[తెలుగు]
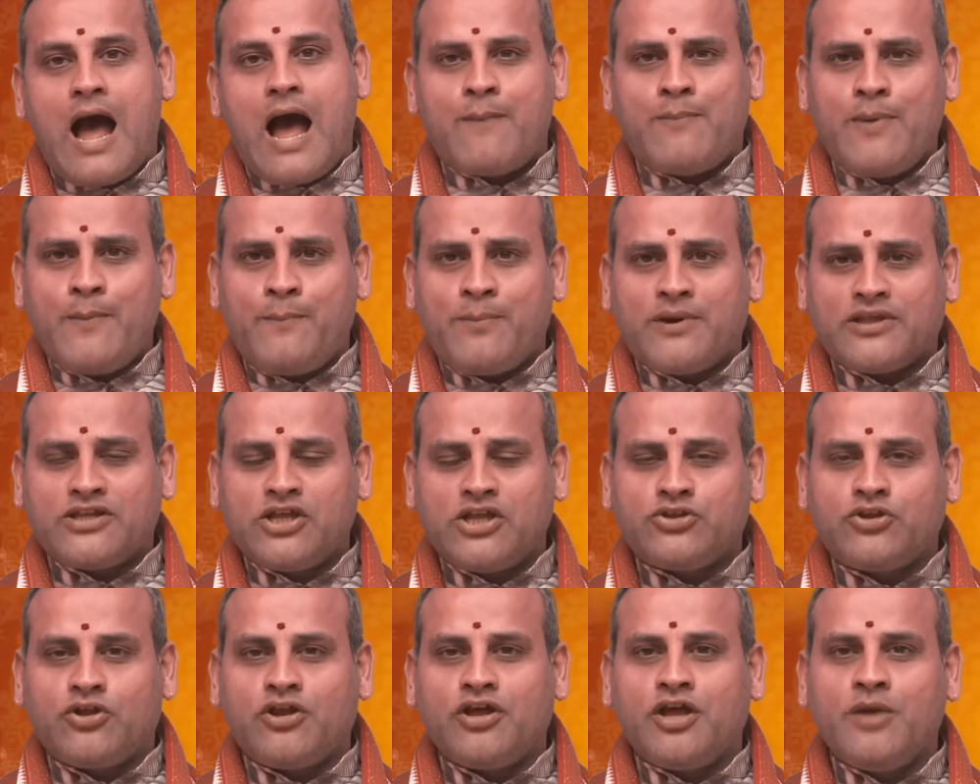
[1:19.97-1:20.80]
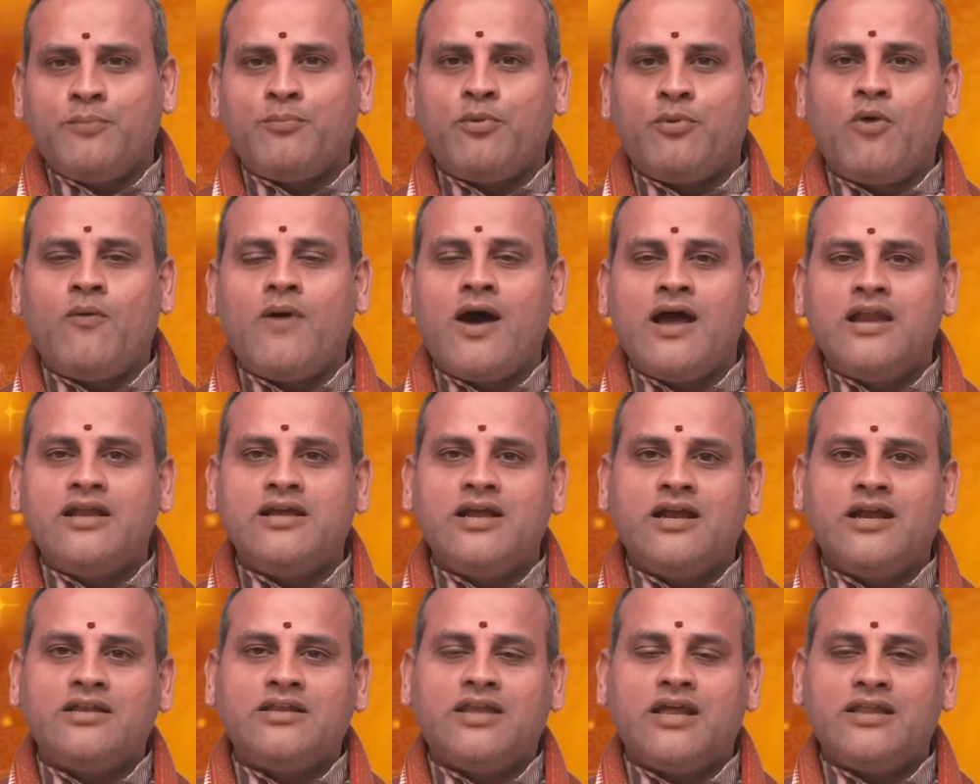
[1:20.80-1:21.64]
అపప్రద
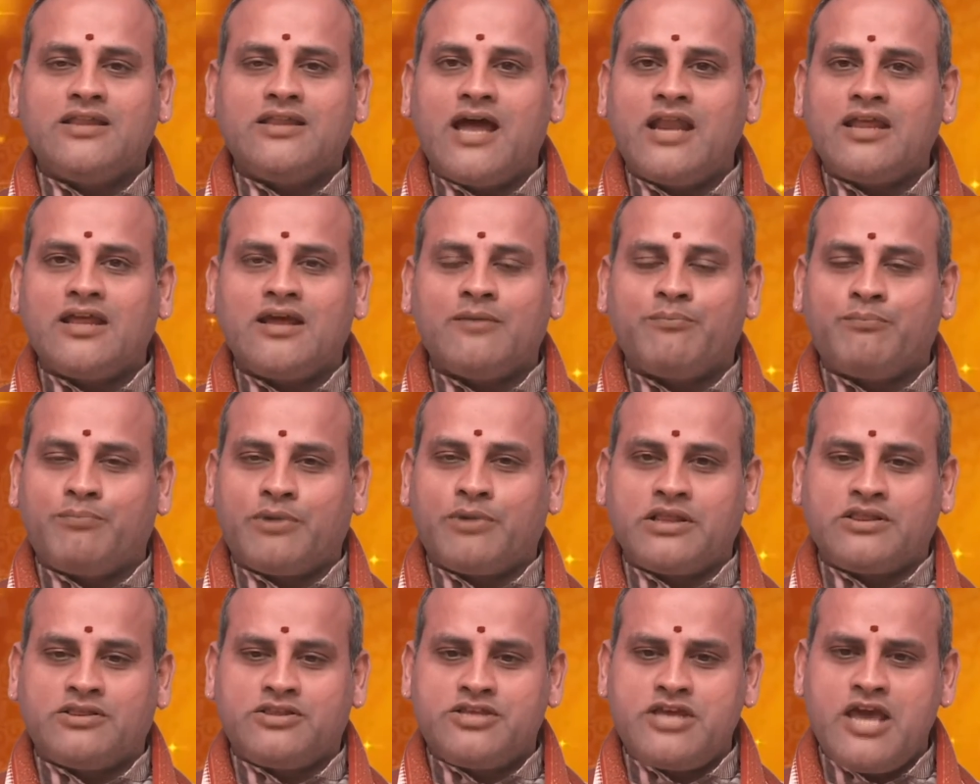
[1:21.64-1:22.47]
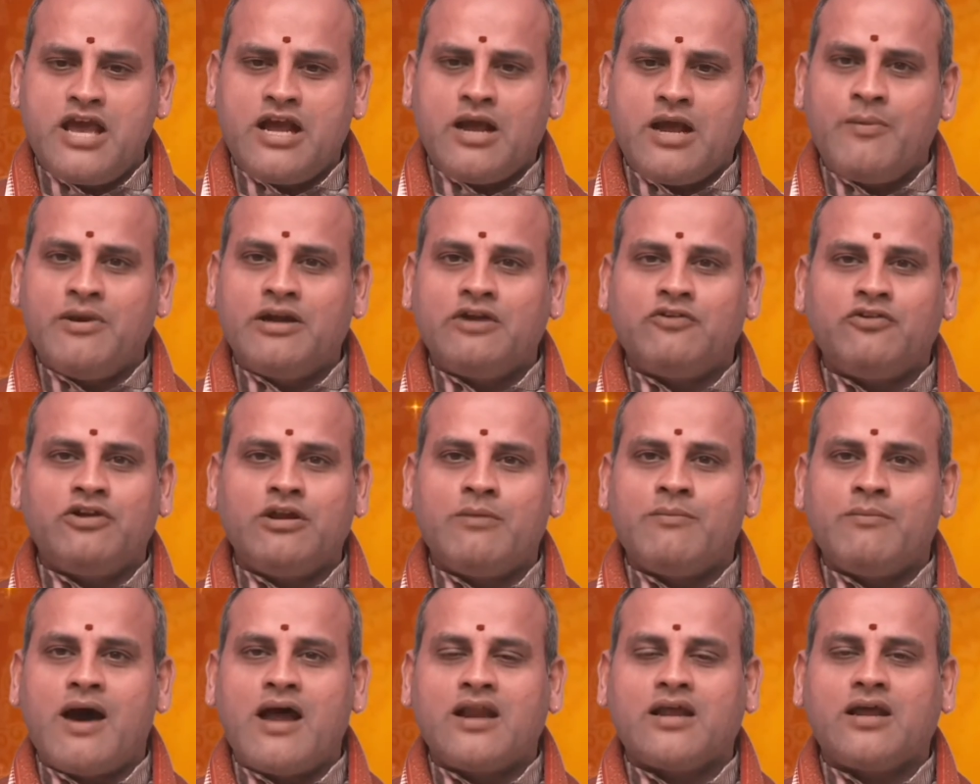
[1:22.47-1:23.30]
తొలగిపోవాలి అంటే దానికి
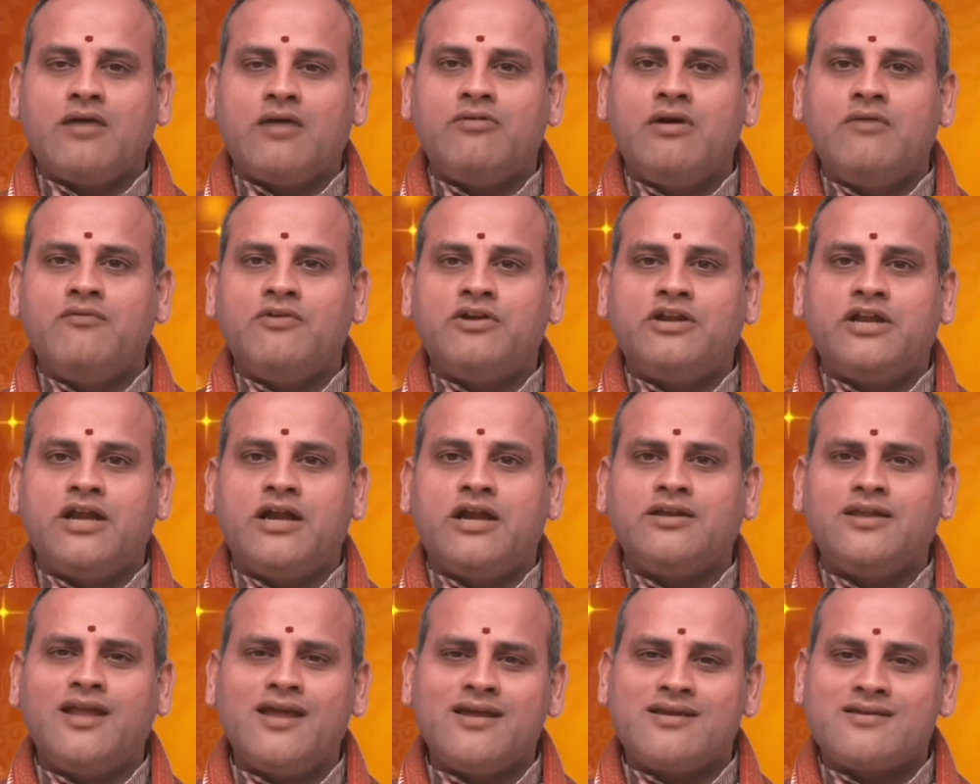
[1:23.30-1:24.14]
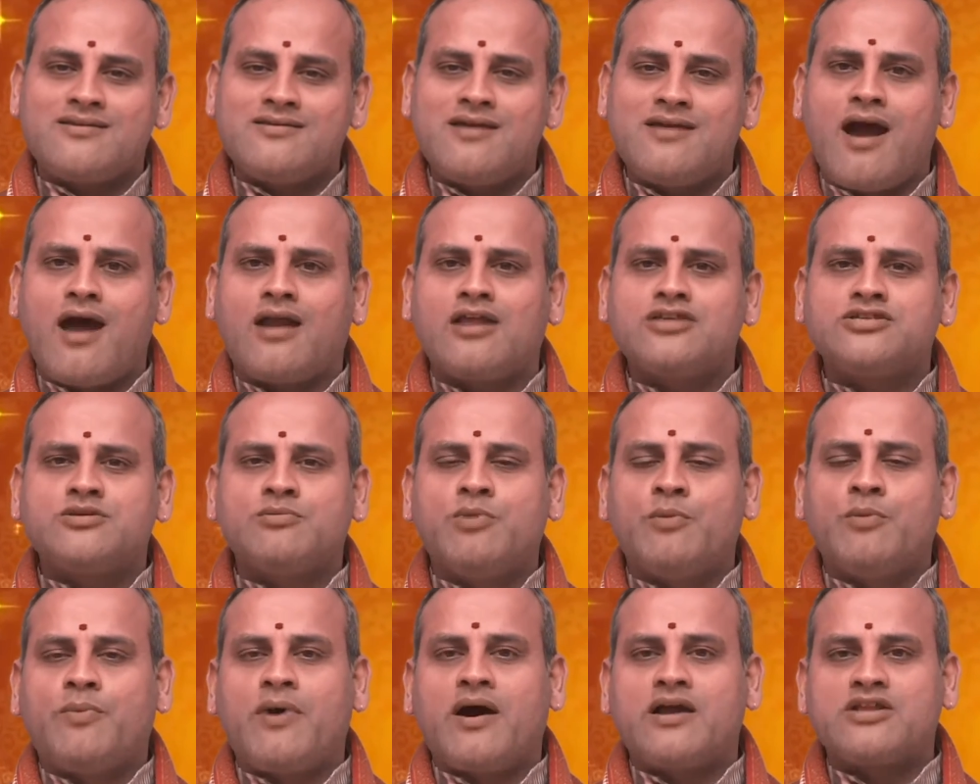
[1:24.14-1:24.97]
ప్రత్యేకమైనటువంటి మార్గం ఏమిటి అంటే జ్ఞాన
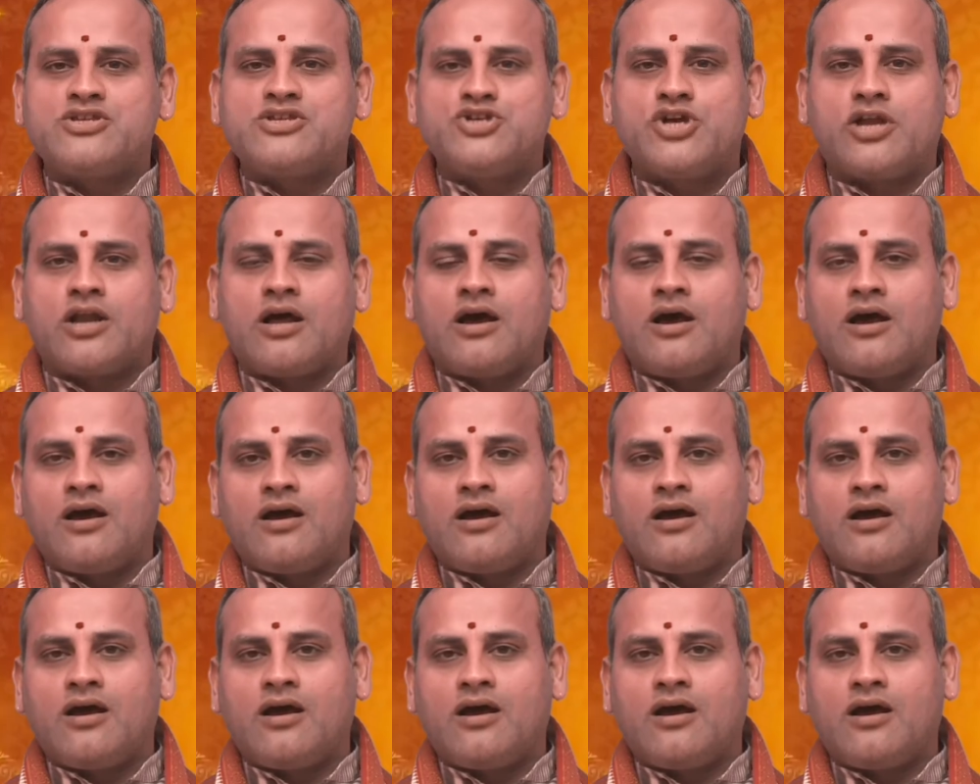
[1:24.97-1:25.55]
సముపార్జన